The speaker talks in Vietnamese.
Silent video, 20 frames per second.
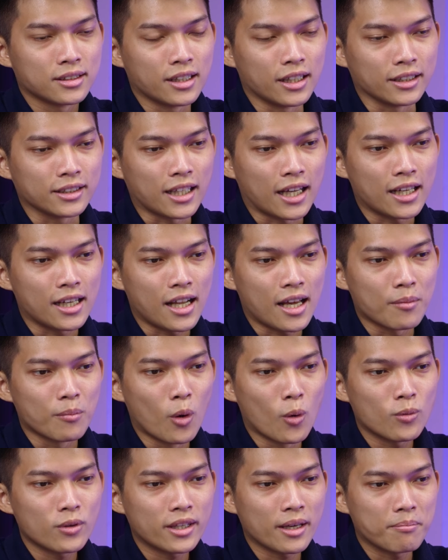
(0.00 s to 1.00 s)
Hiện tại là
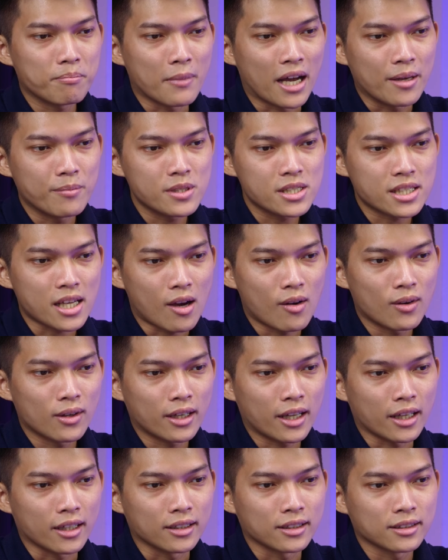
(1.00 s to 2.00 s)
bốn phẩy bảy mươi sáu rồi
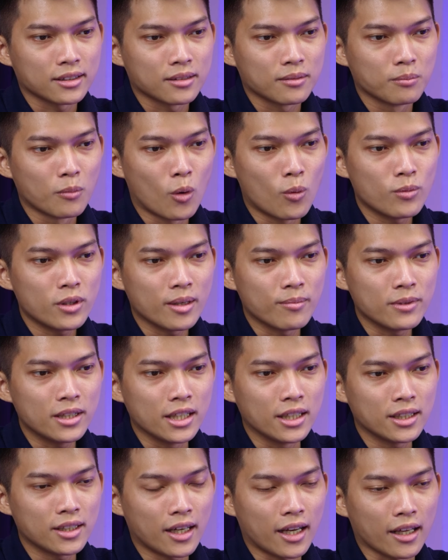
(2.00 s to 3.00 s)
nè, bốn phẩy
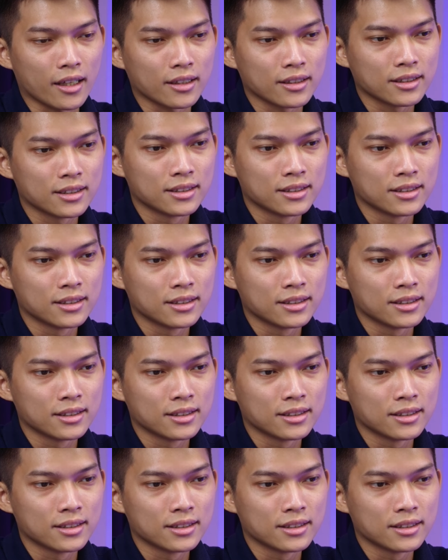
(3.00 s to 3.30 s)
chín rồi nè.